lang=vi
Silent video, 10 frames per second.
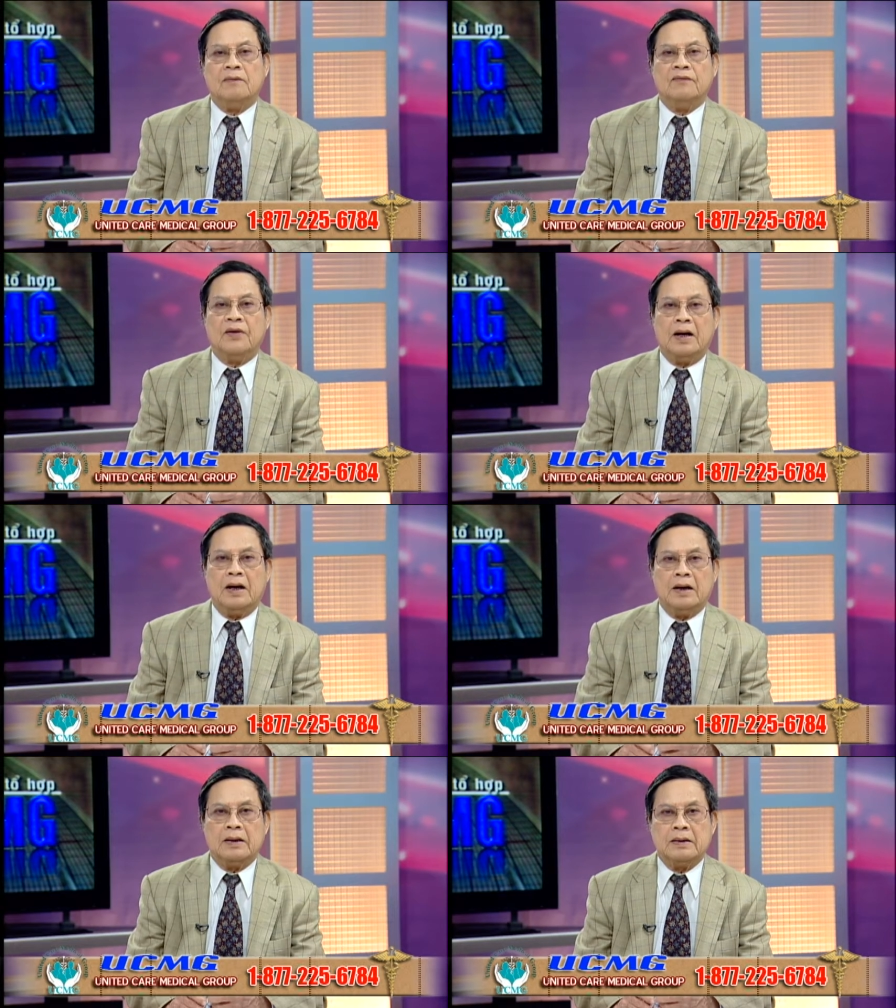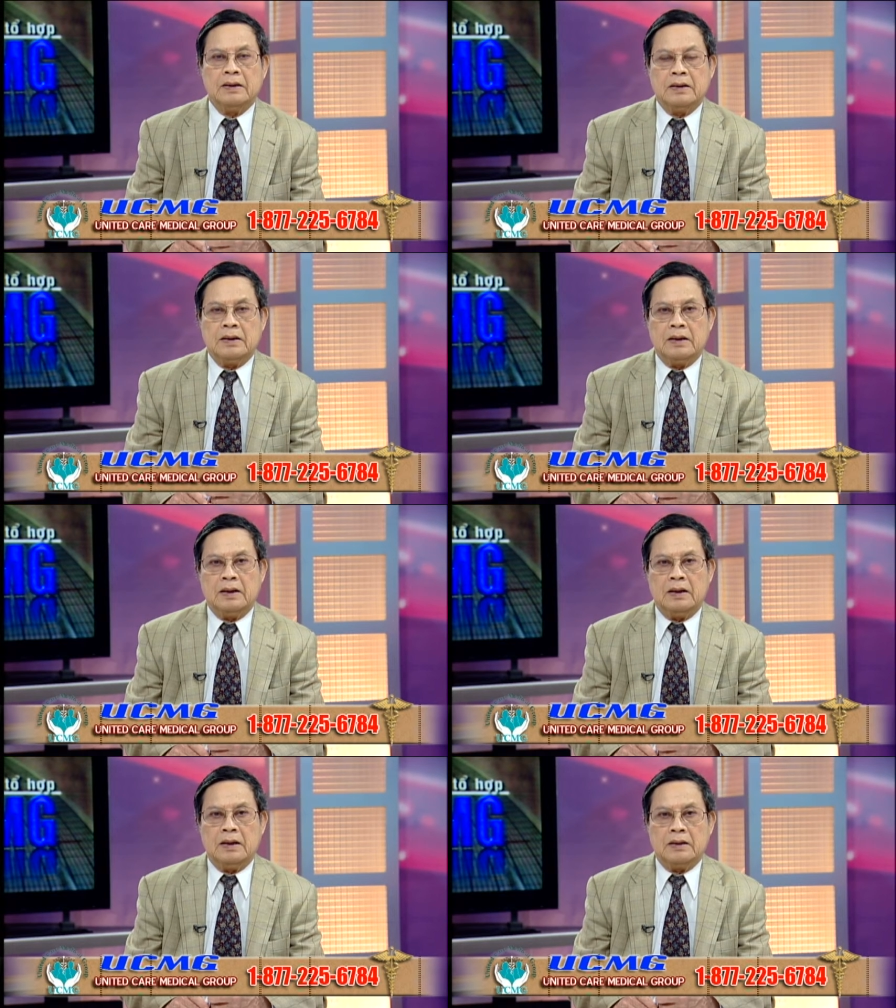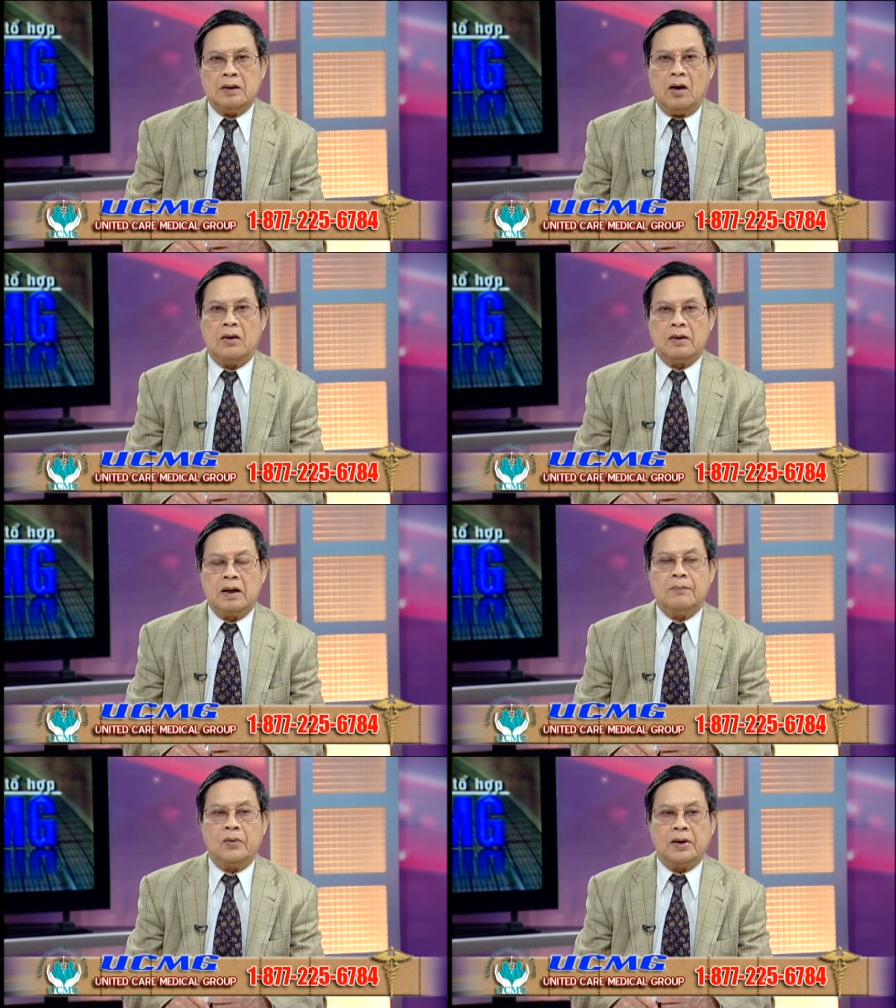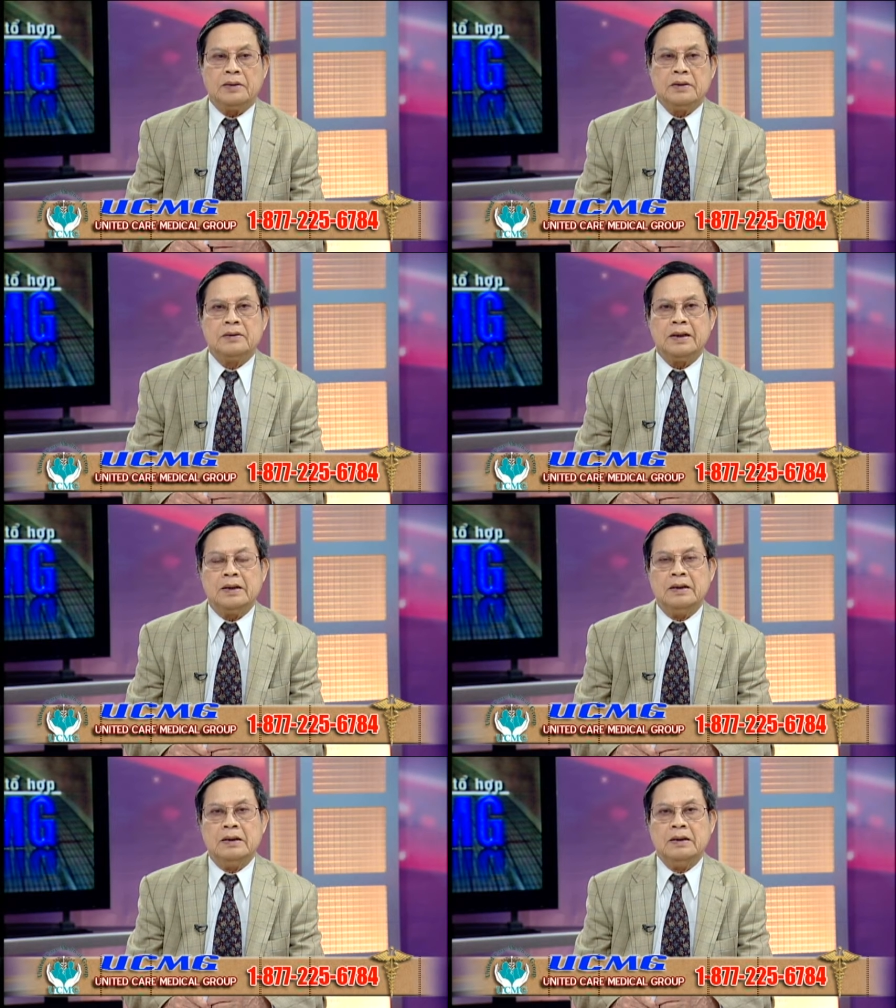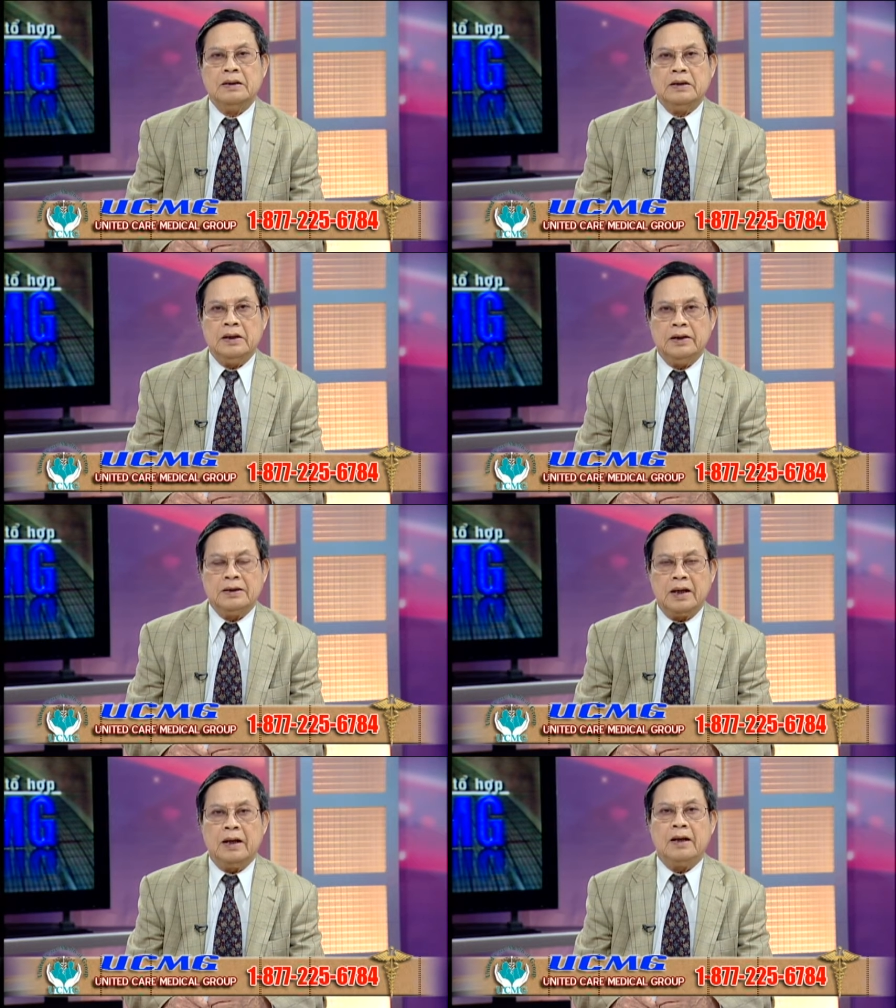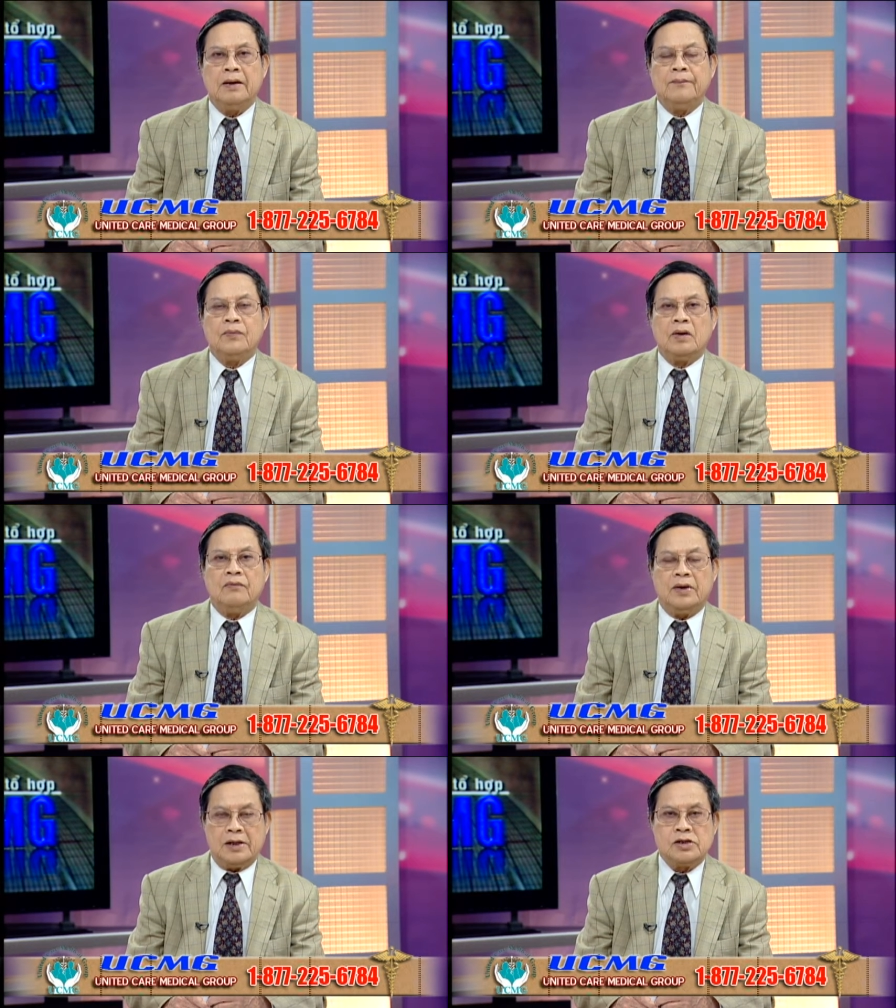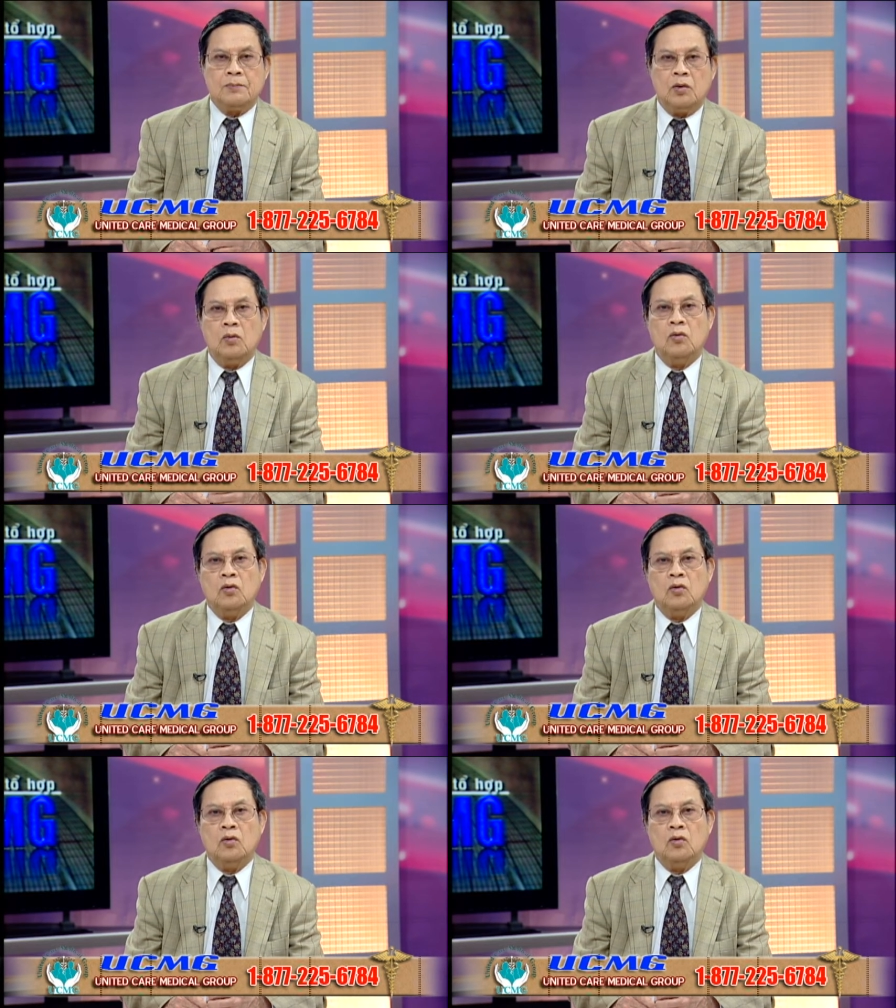và à, đó là một cái chương trình y tế VSMO e